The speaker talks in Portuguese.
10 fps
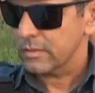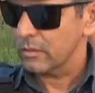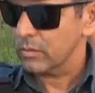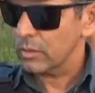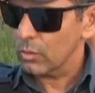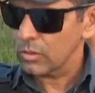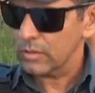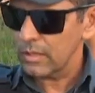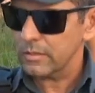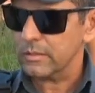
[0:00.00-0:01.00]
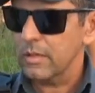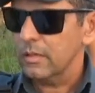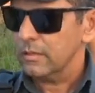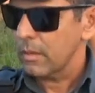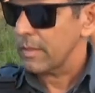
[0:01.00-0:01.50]
sendo que dois deles
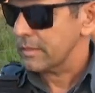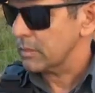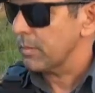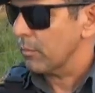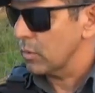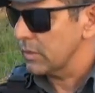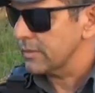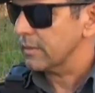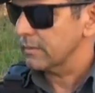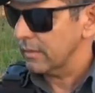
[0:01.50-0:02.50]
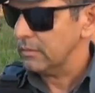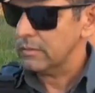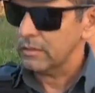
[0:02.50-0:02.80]
têm passagem pela polícia, né,